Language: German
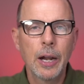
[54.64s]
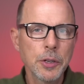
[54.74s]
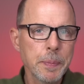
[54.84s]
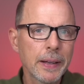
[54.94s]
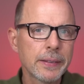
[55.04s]
Hallo,
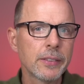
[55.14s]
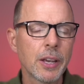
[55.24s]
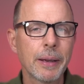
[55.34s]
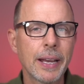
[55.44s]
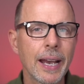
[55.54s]
ich bin Christian
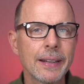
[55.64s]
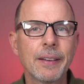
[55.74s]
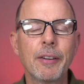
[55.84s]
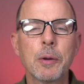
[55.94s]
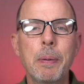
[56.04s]
Solmecke,
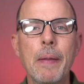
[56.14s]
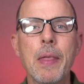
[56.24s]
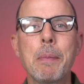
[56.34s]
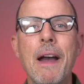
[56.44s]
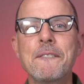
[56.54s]
Rechtsanwalt und
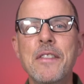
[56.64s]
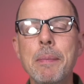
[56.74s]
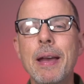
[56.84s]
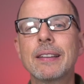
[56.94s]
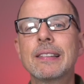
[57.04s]
Partner bei
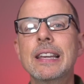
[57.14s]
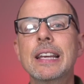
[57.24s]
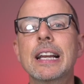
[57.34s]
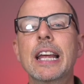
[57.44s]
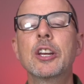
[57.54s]
WBS
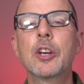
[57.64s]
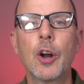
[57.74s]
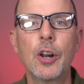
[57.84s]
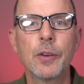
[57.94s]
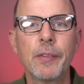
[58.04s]
Legal in
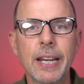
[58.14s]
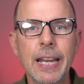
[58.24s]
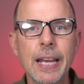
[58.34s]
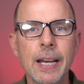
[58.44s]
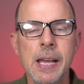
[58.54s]
Köln. Und wenn
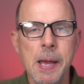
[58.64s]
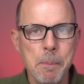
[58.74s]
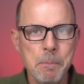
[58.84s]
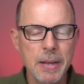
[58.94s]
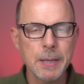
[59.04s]
ihr
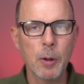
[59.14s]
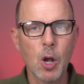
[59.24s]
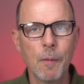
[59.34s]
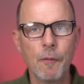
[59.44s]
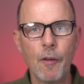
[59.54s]

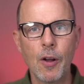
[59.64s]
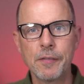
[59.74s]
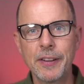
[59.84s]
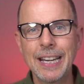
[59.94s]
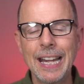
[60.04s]
mitbekommen
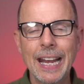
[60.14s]
wollt, wie die